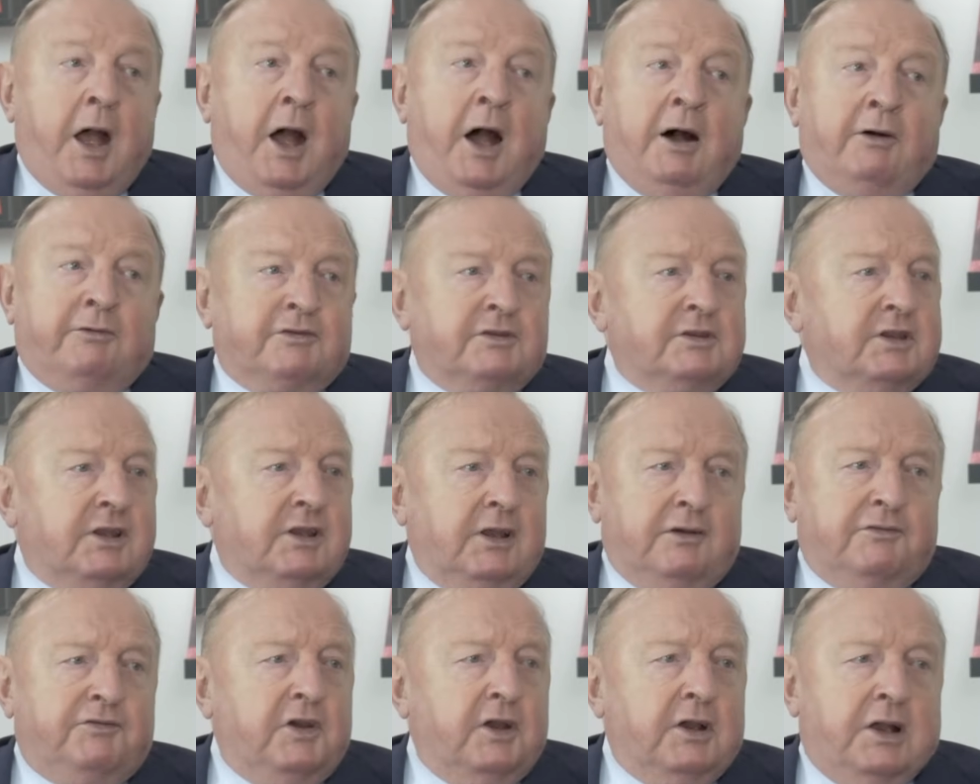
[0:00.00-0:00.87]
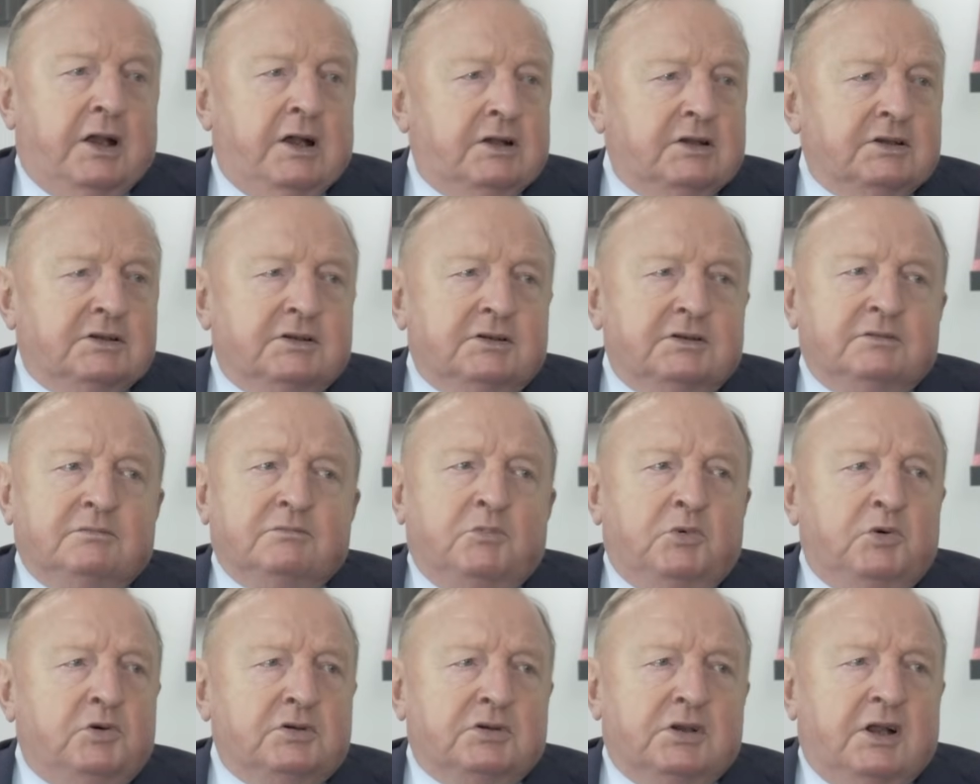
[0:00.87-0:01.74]
A w strefie gazy
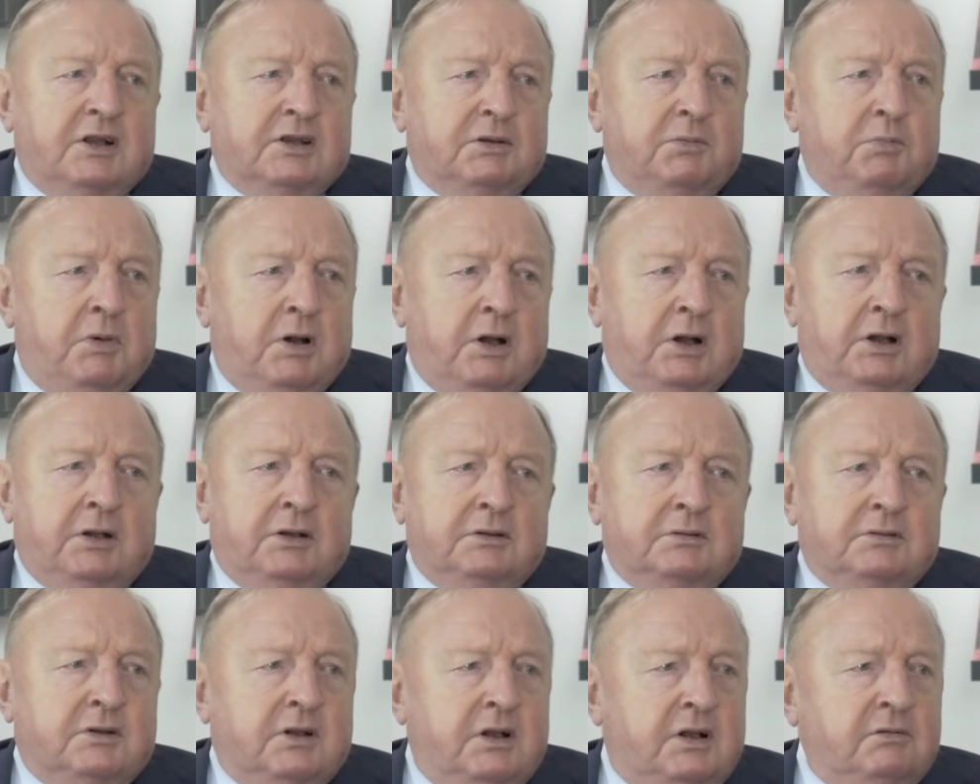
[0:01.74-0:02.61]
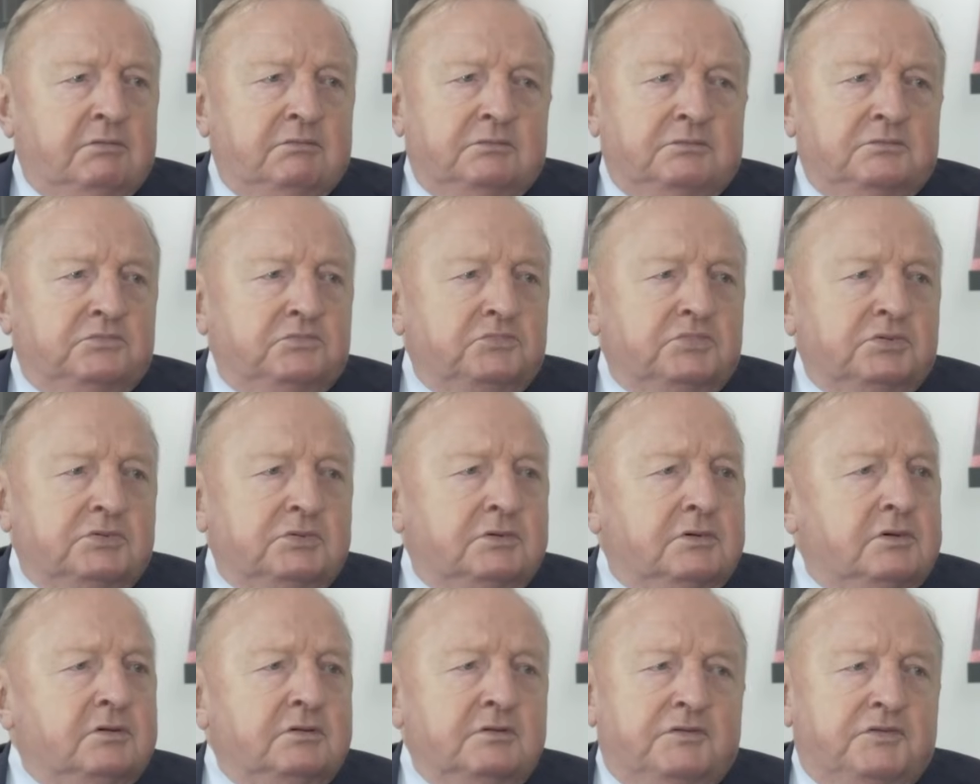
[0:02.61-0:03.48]
Mossad ma tam
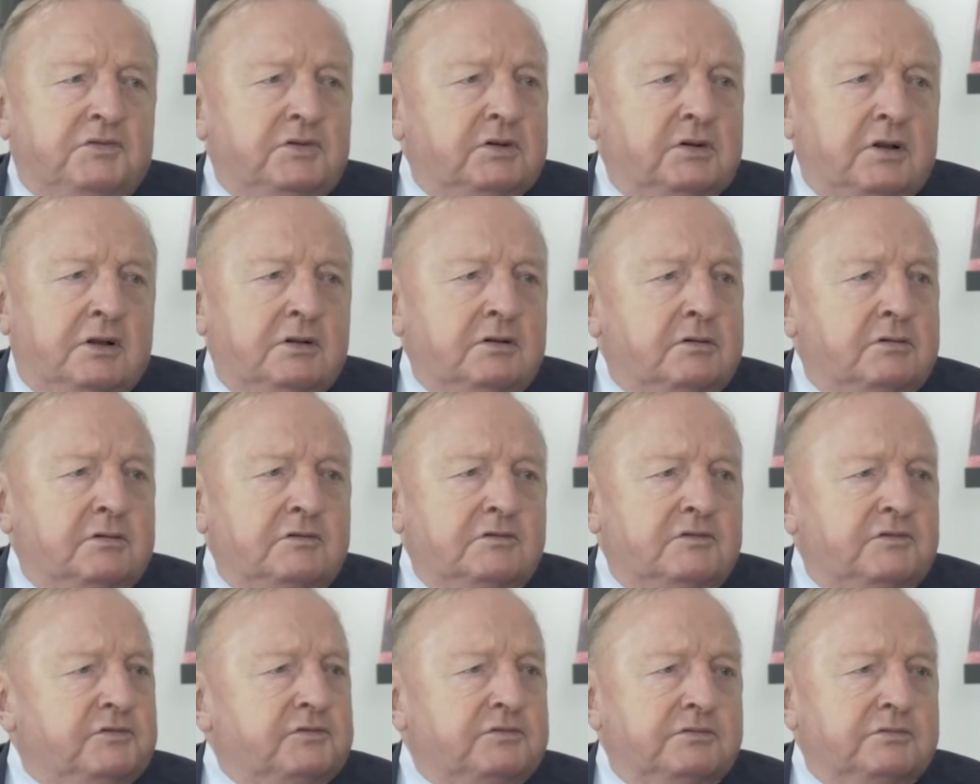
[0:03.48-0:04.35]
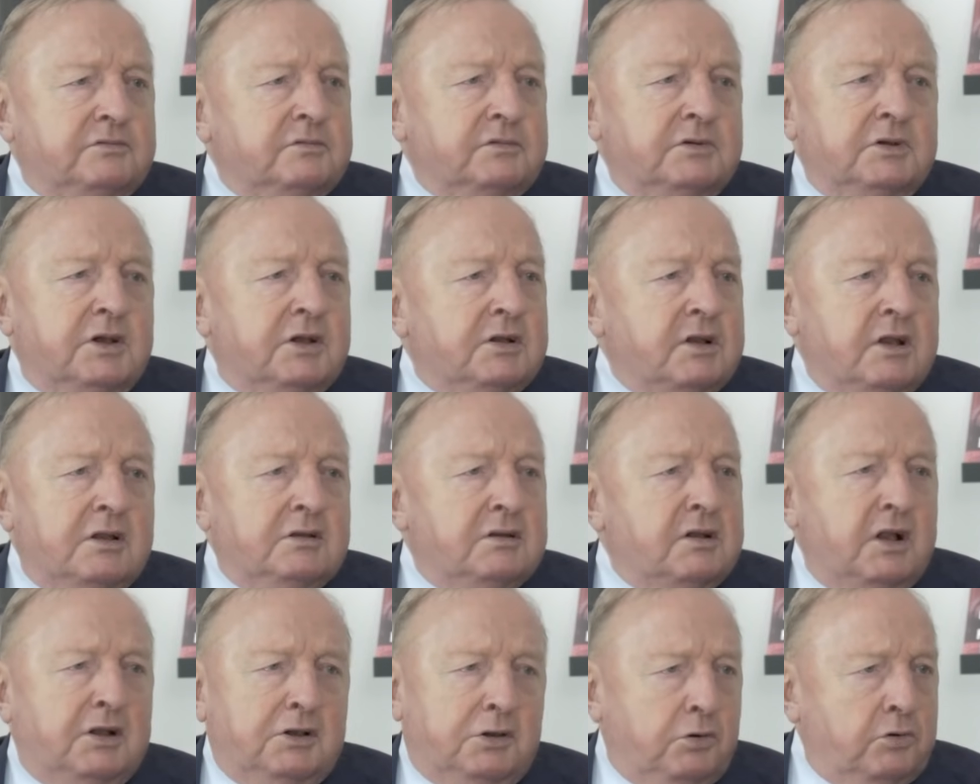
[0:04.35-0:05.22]
konfidentów,
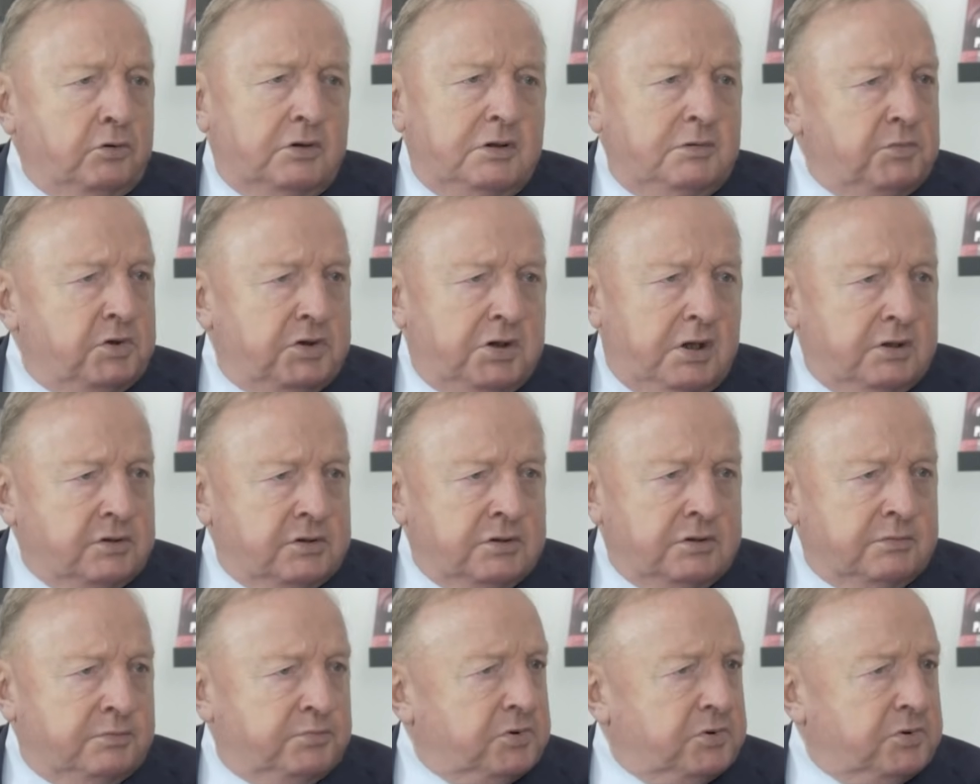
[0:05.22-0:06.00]
jeden na drugim siedzi.